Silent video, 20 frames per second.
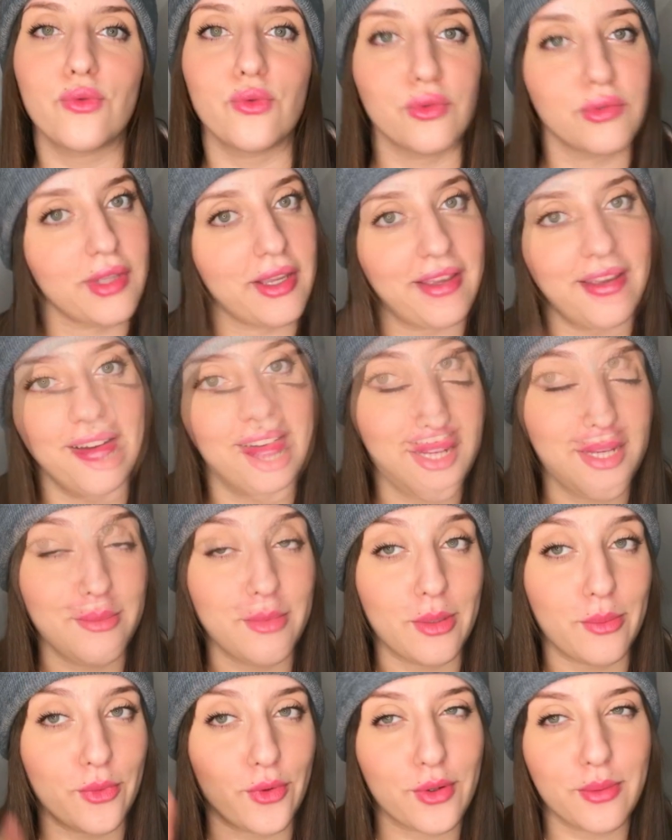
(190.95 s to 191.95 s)
ودغيا الحاجه اللي
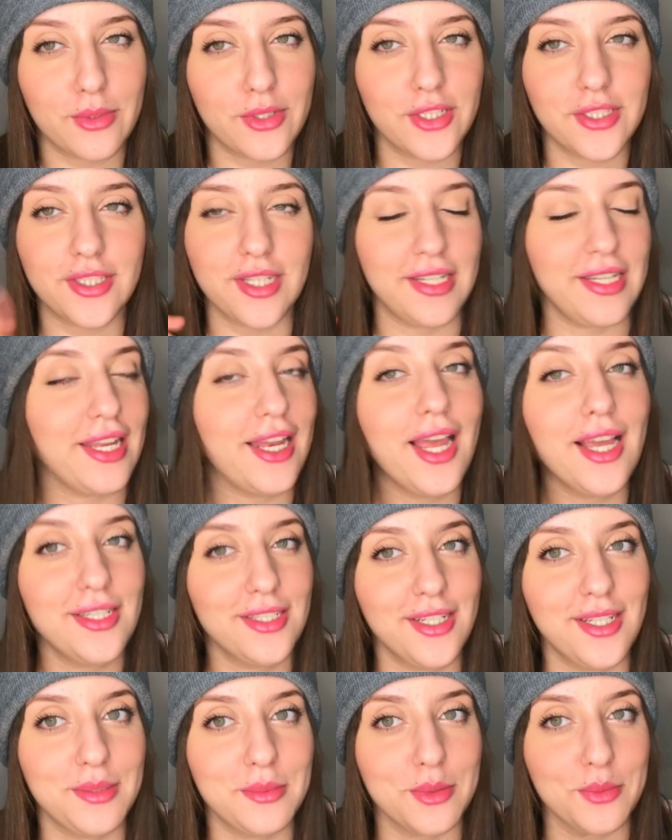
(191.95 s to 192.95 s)
من مور ماشي الثانيه
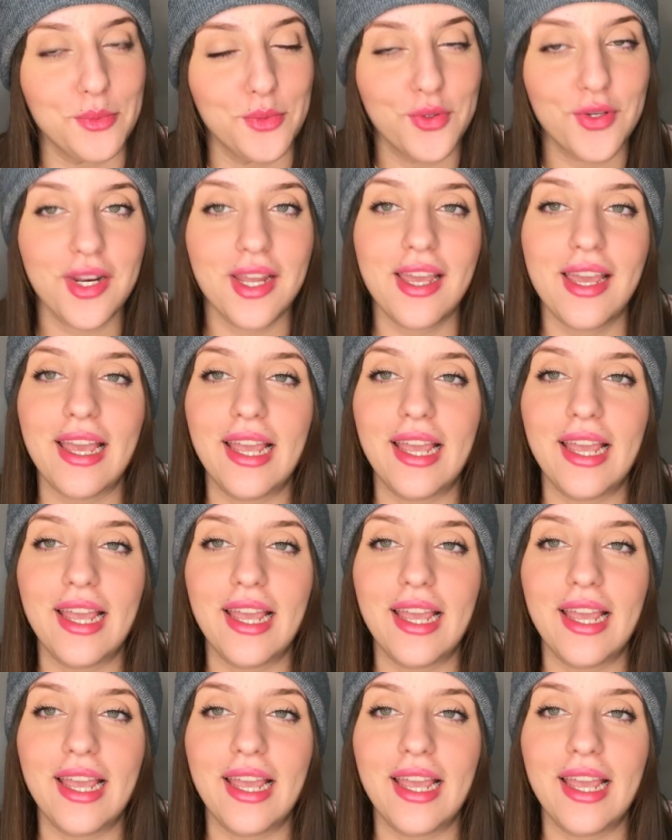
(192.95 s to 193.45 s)
الحاجه اللي من مور